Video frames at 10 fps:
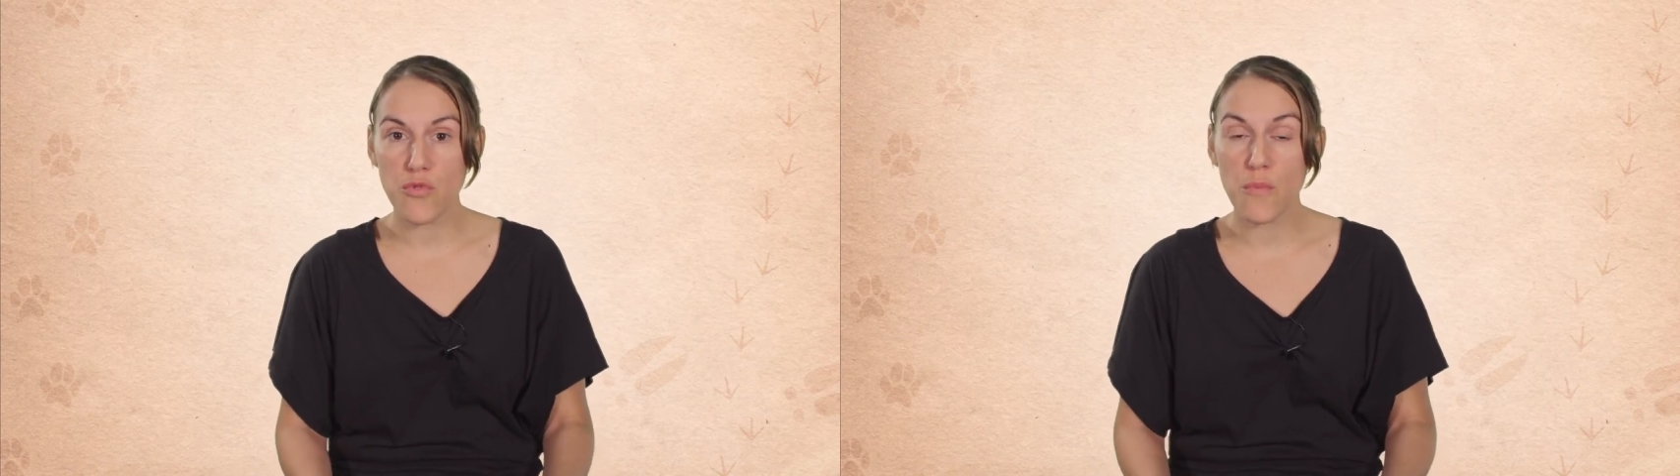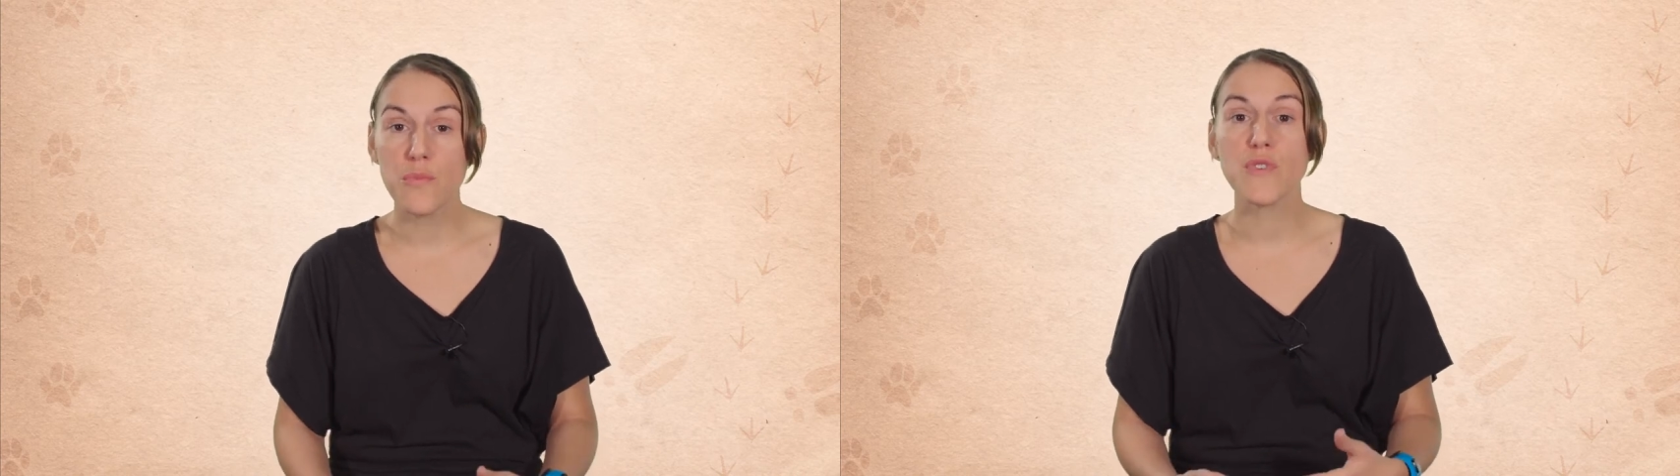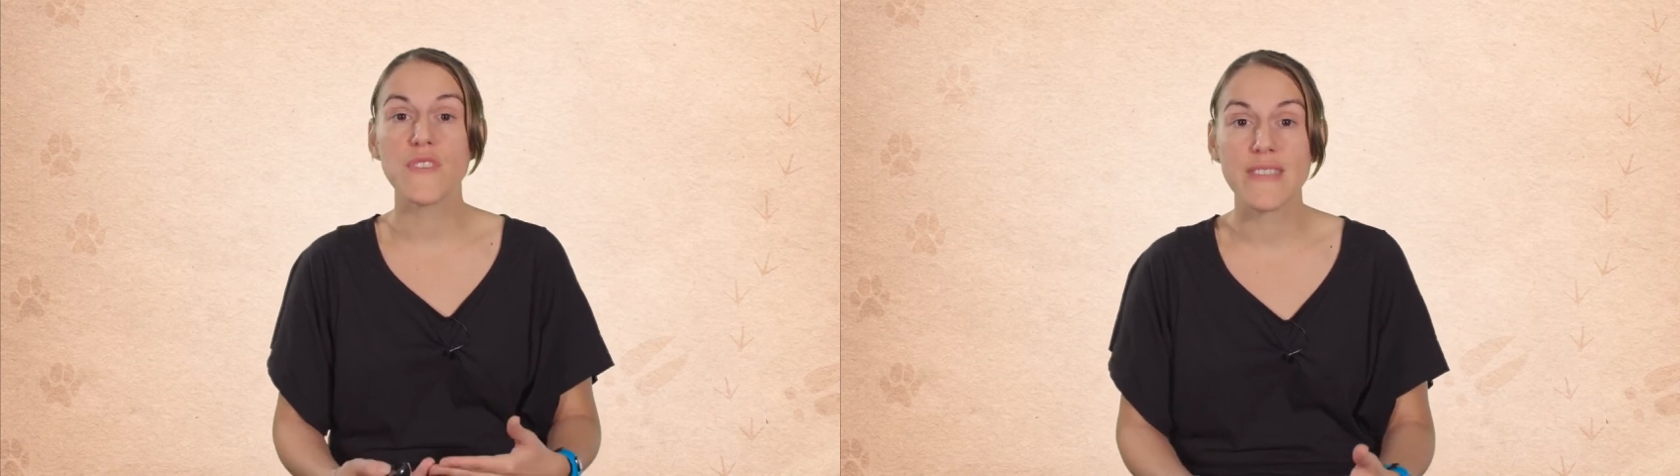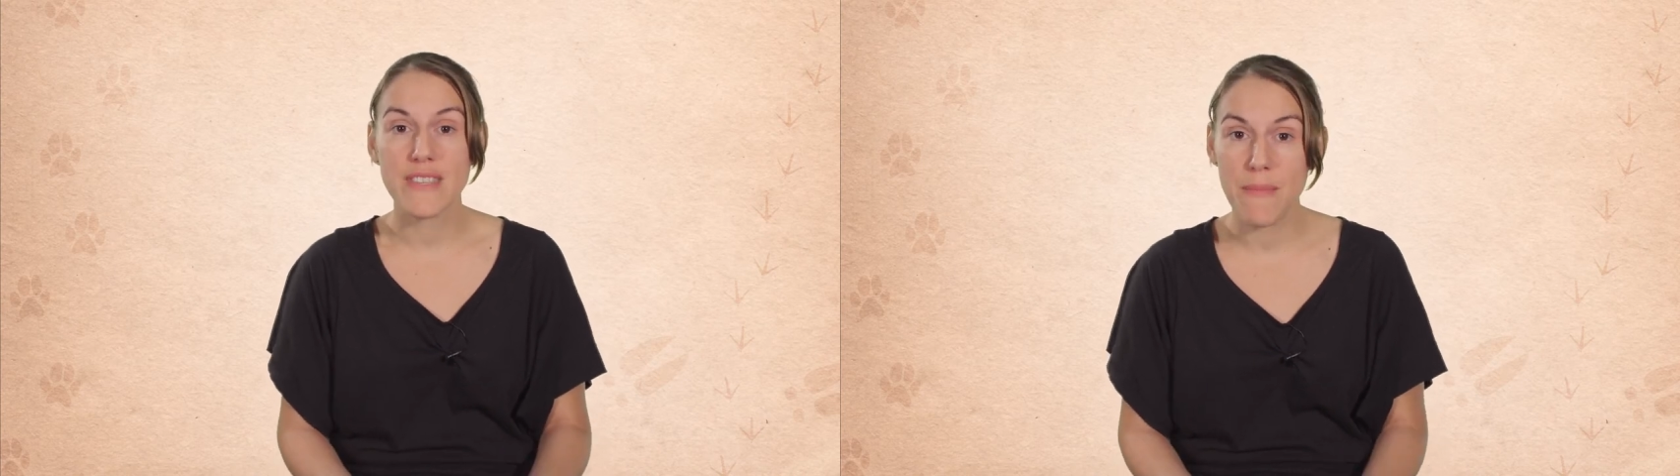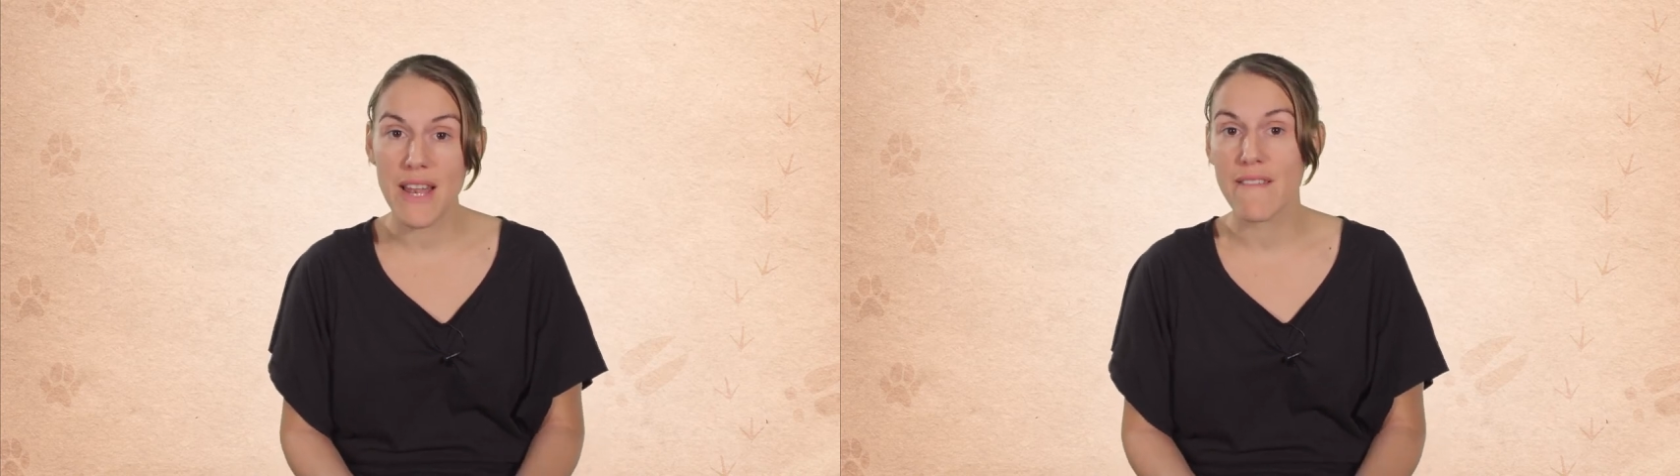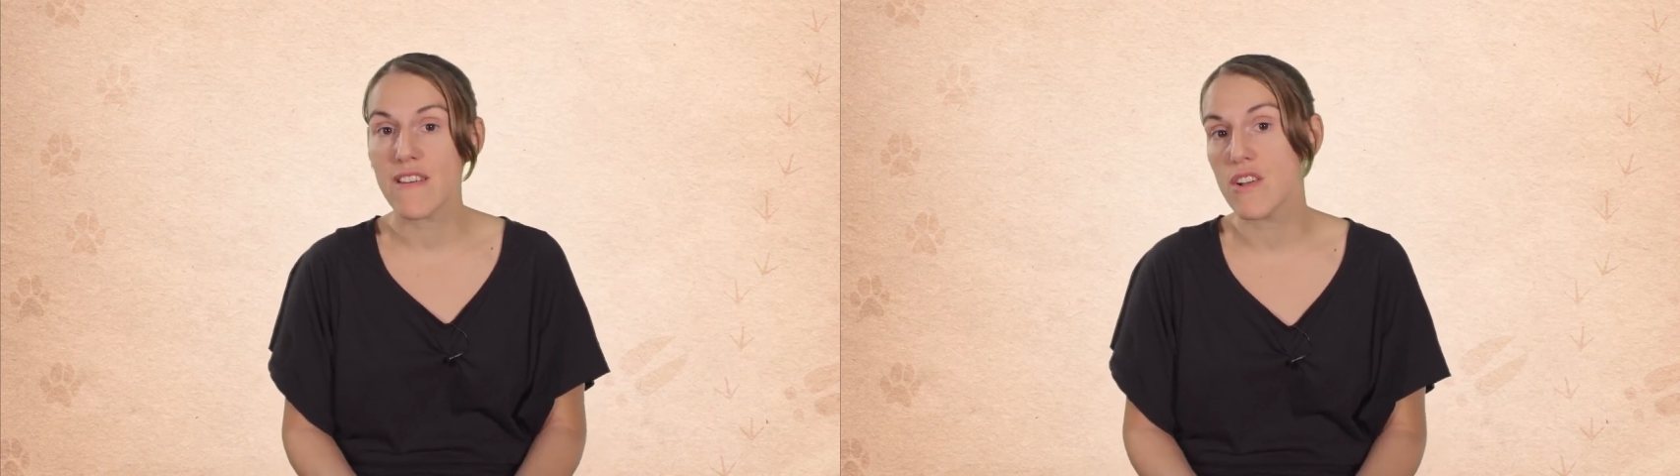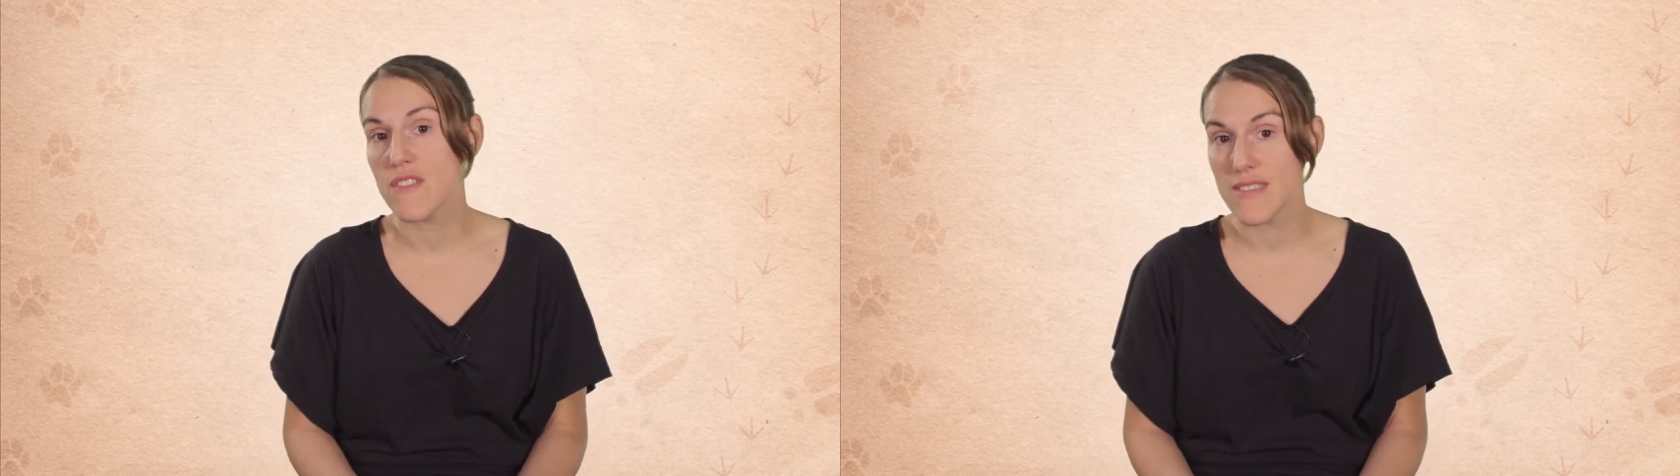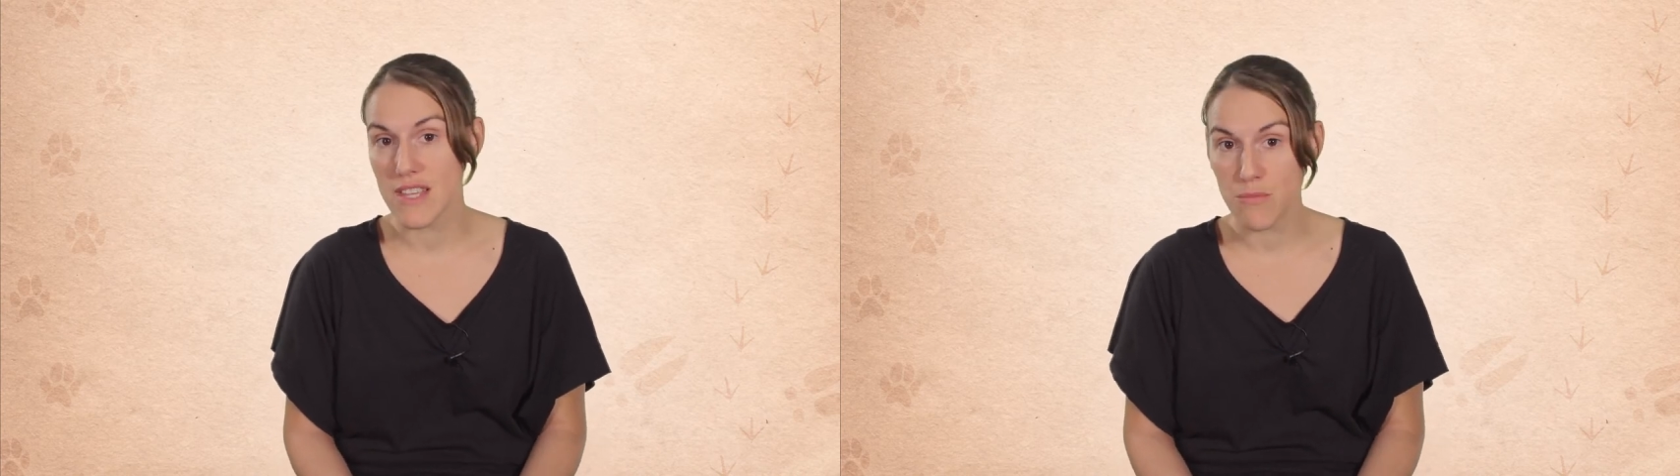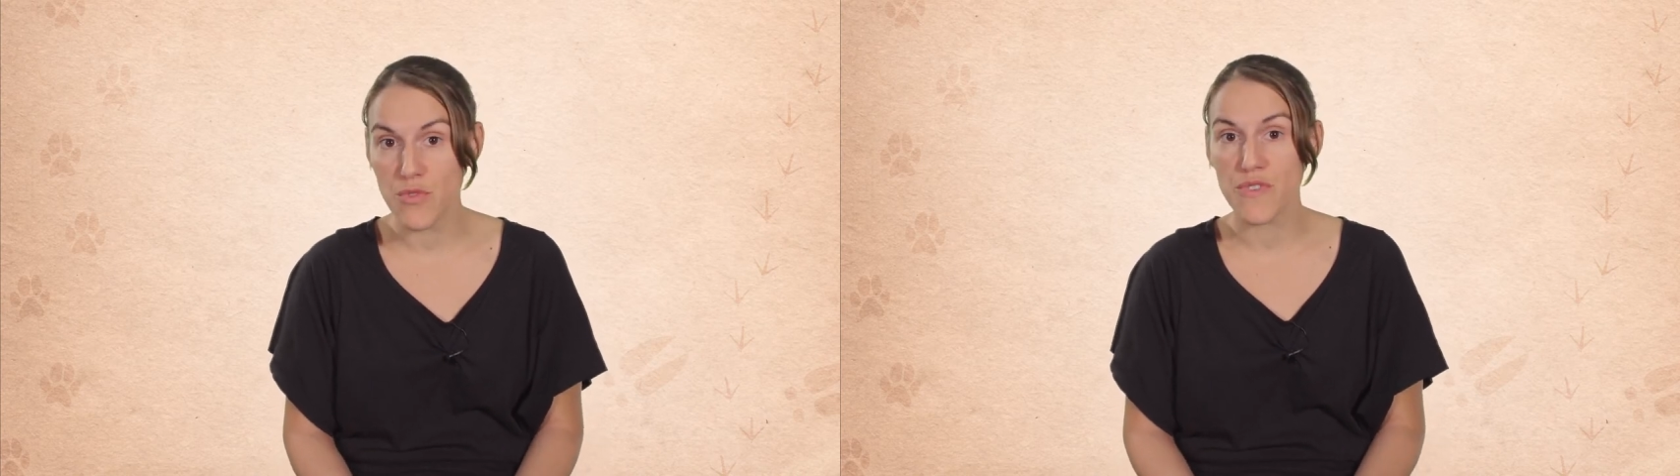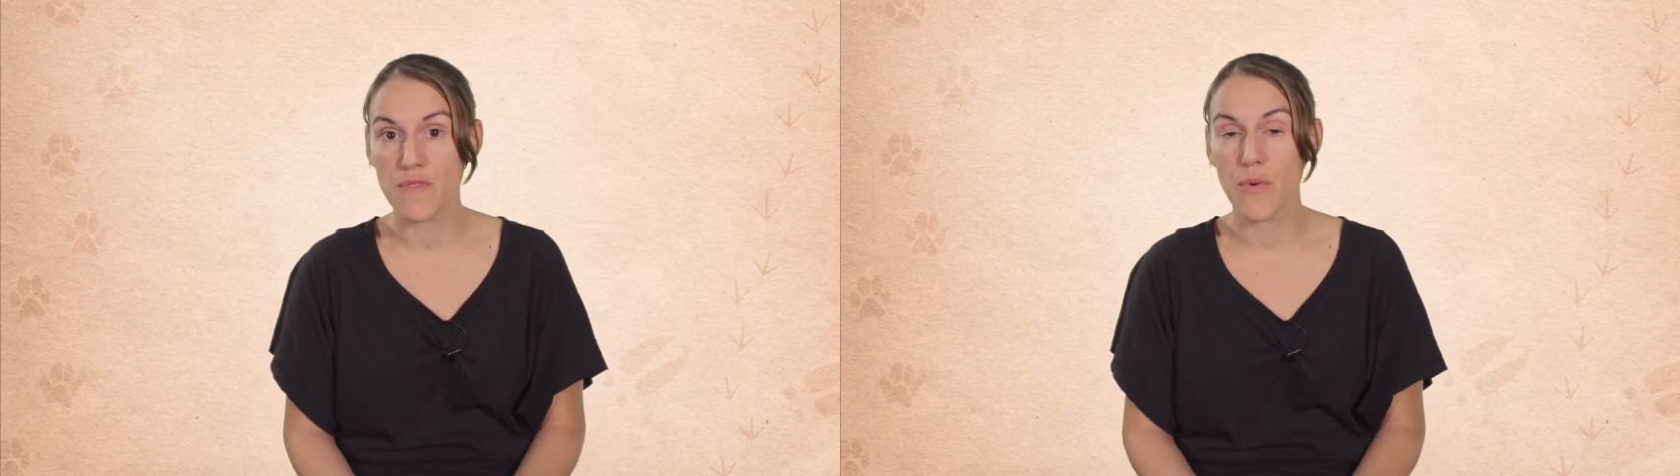pour mieux estimer la valeur des
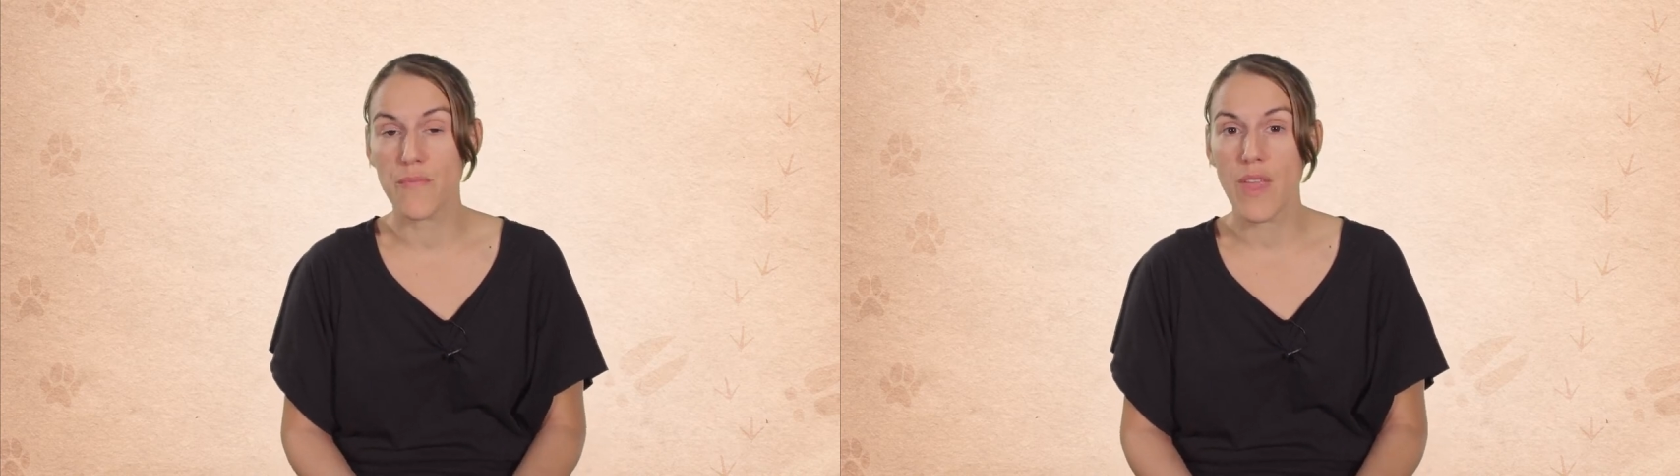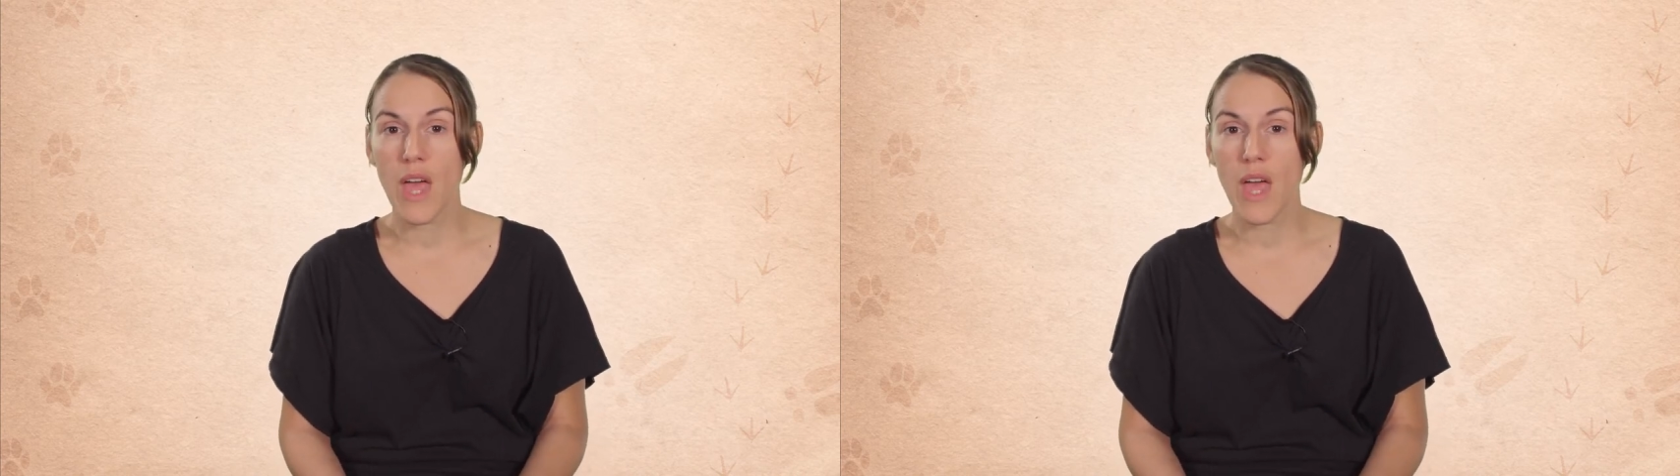animaux vivants.